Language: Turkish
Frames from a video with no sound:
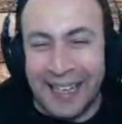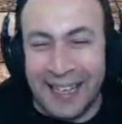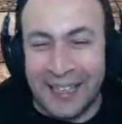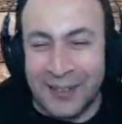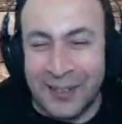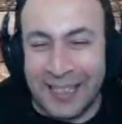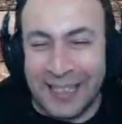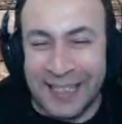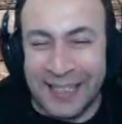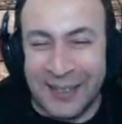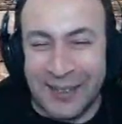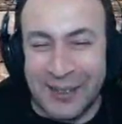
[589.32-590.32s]
Hadi
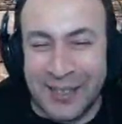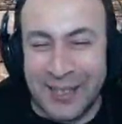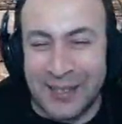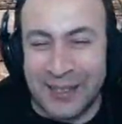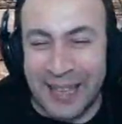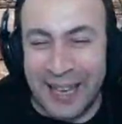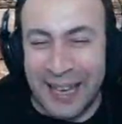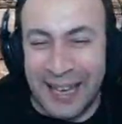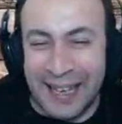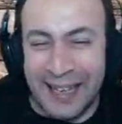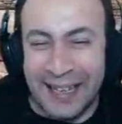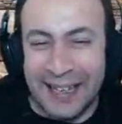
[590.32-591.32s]
bakalım güzel o da.
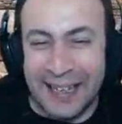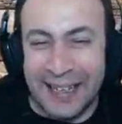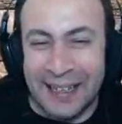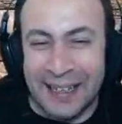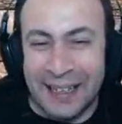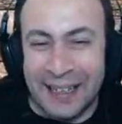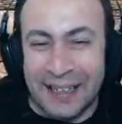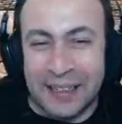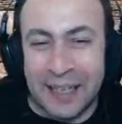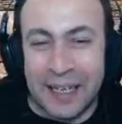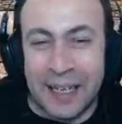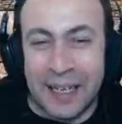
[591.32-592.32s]

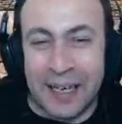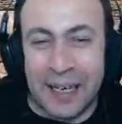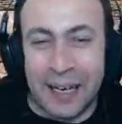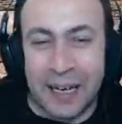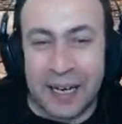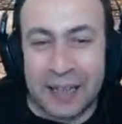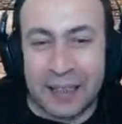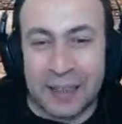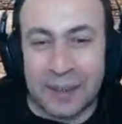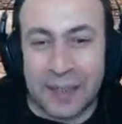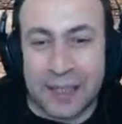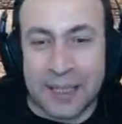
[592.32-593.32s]
Nereye?
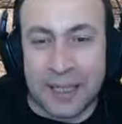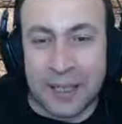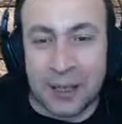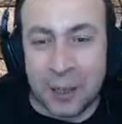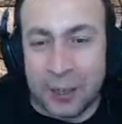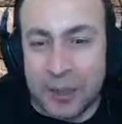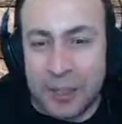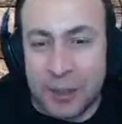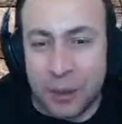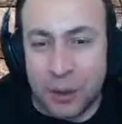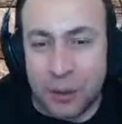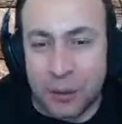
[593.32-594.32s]
Arakan'dan ses geliyor ama seni
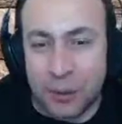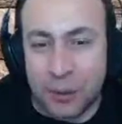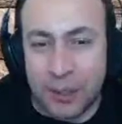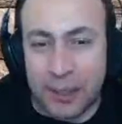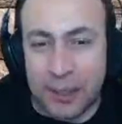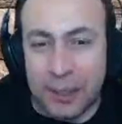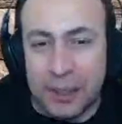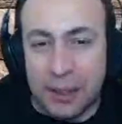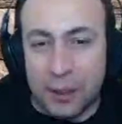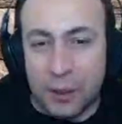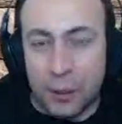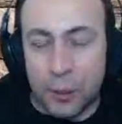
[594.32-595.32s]
gördüm orada.
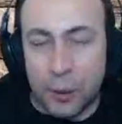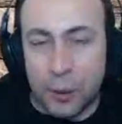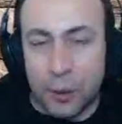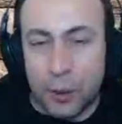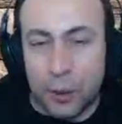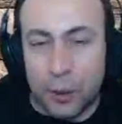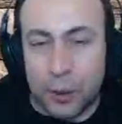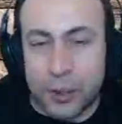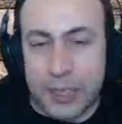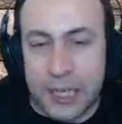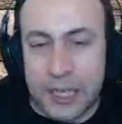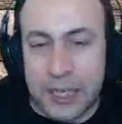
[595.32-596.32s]
O o o
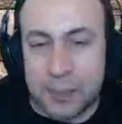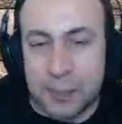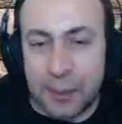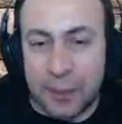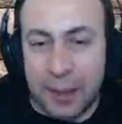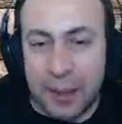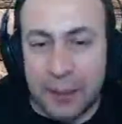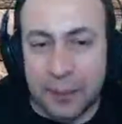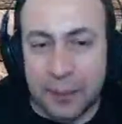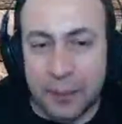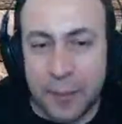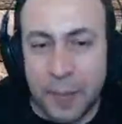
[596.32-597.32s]
şeye gitmem Burak yani.
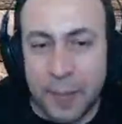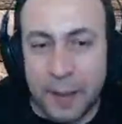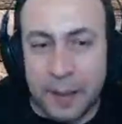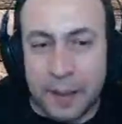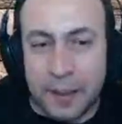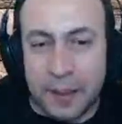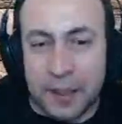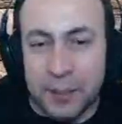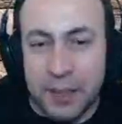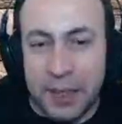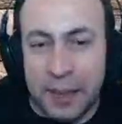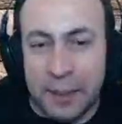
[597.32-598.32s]
ya? Kim
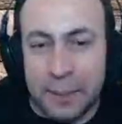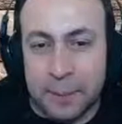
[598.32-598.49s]
ile?